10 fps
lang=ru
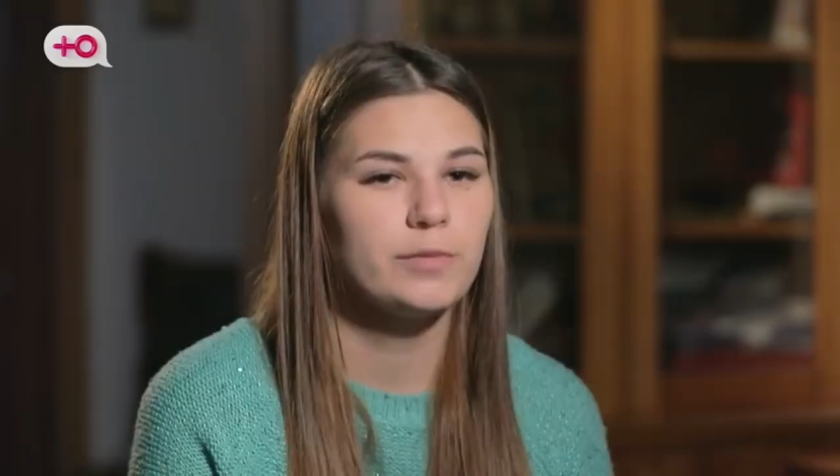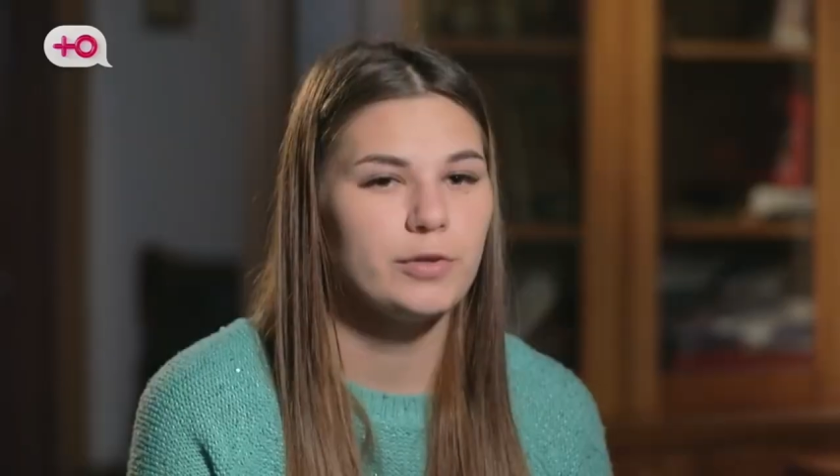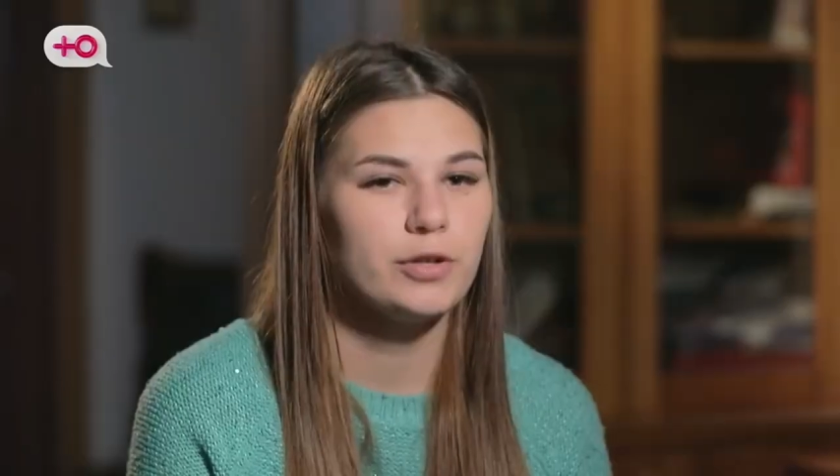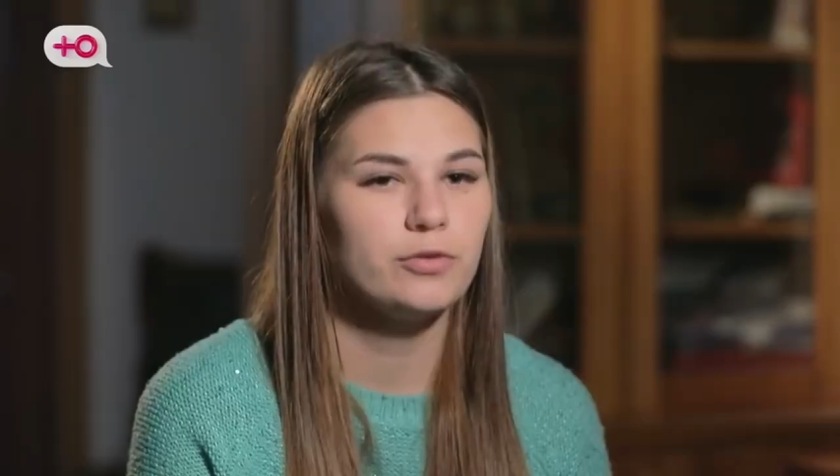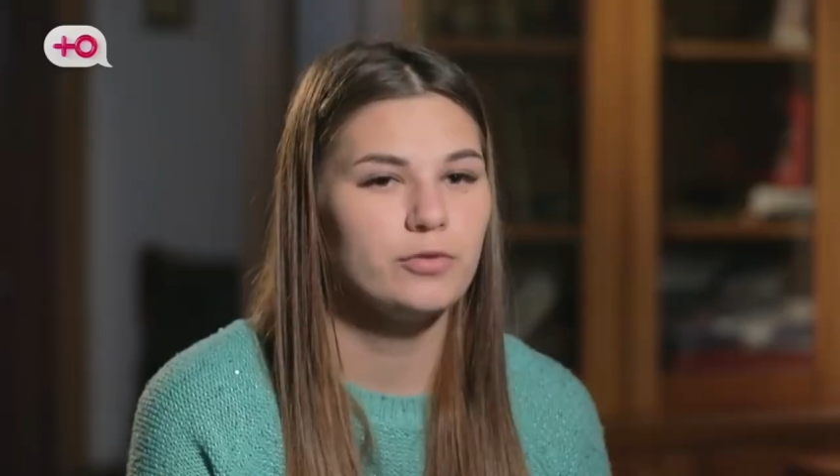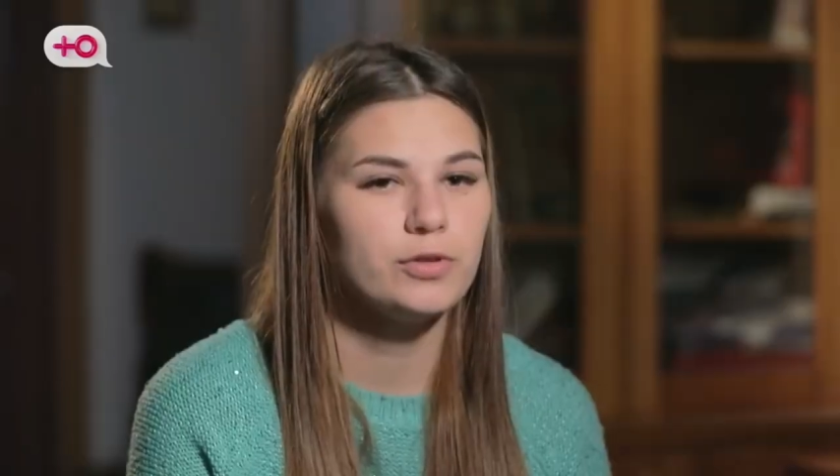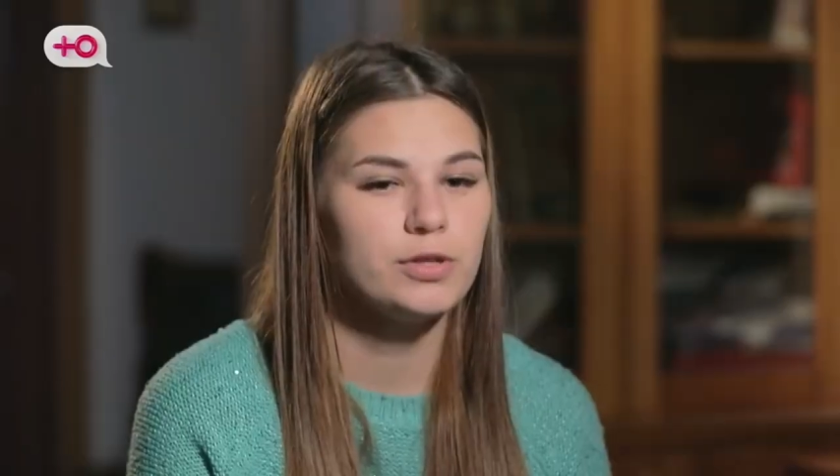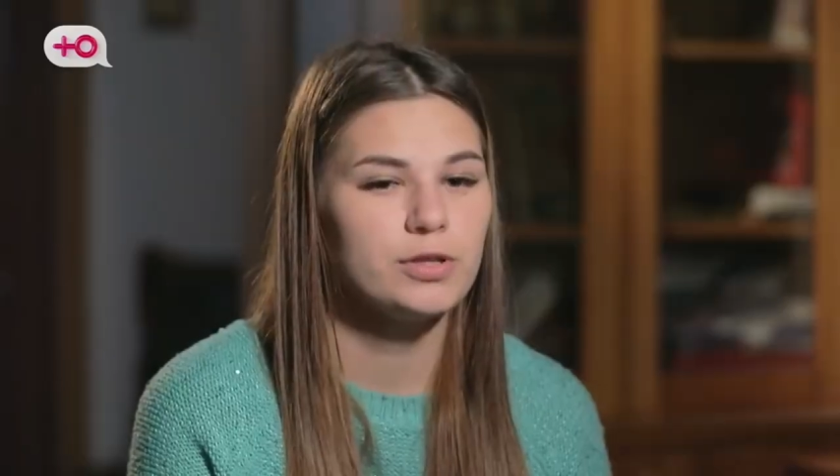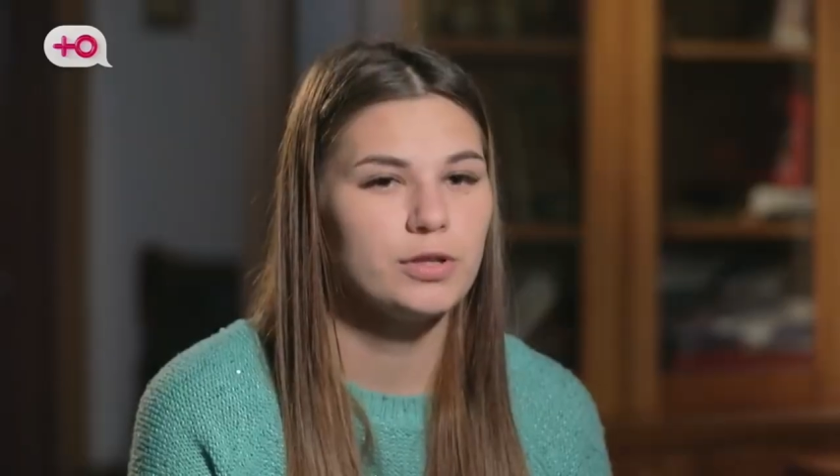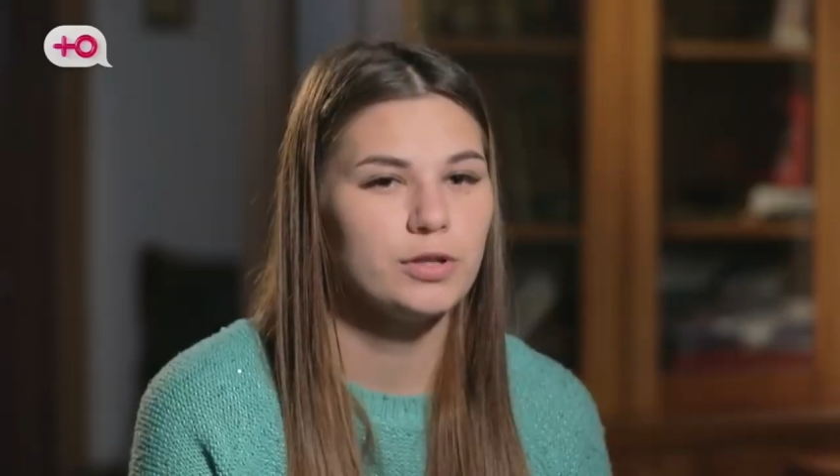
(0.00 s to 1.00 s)
парней
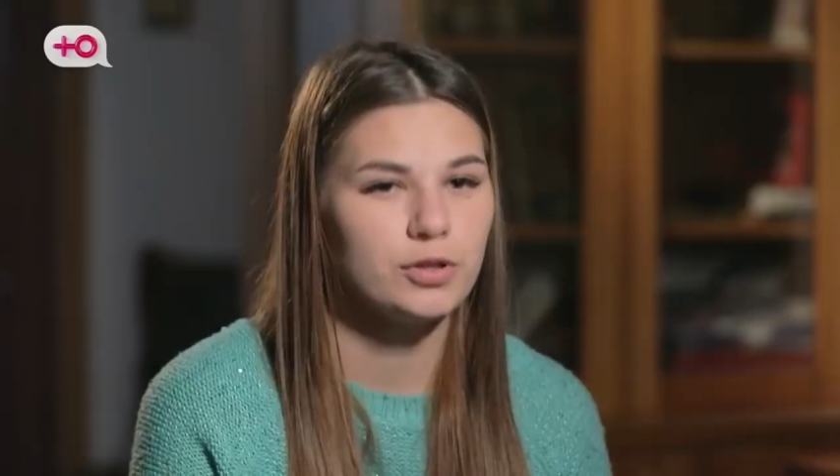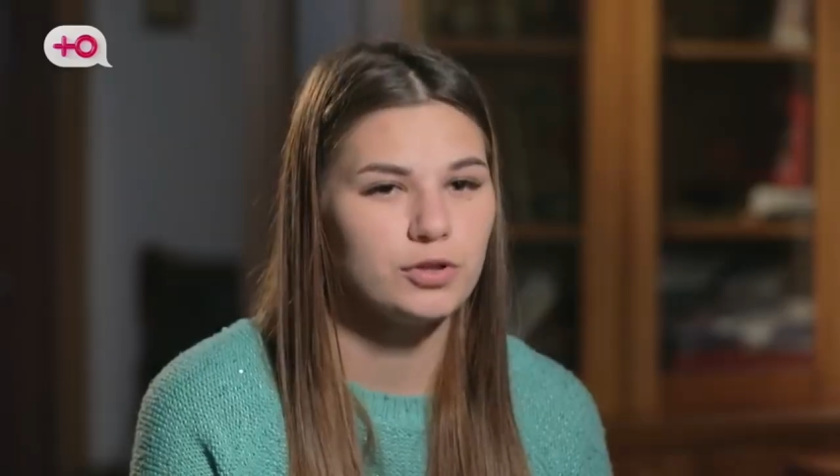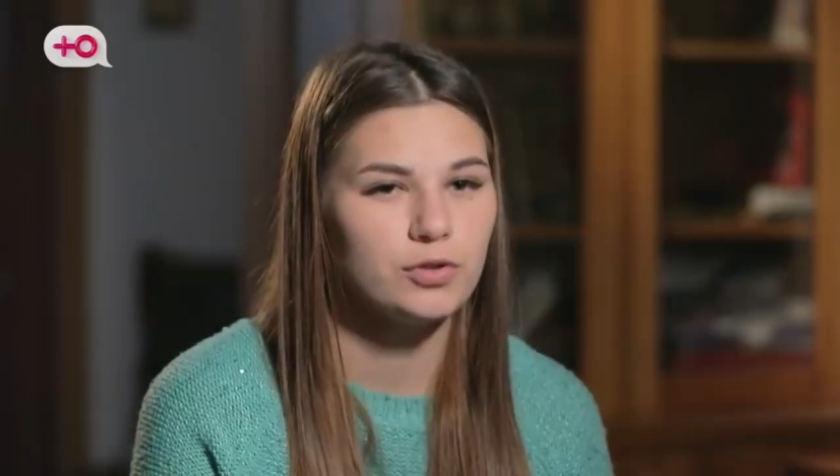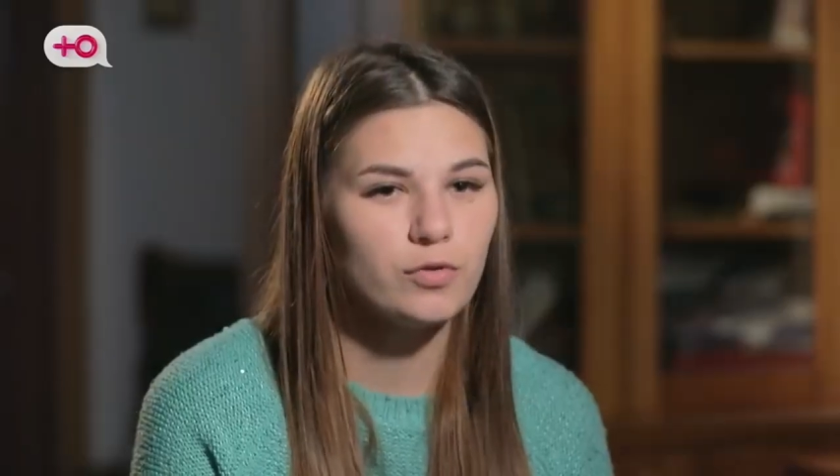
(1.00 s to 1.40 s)
должны общаться,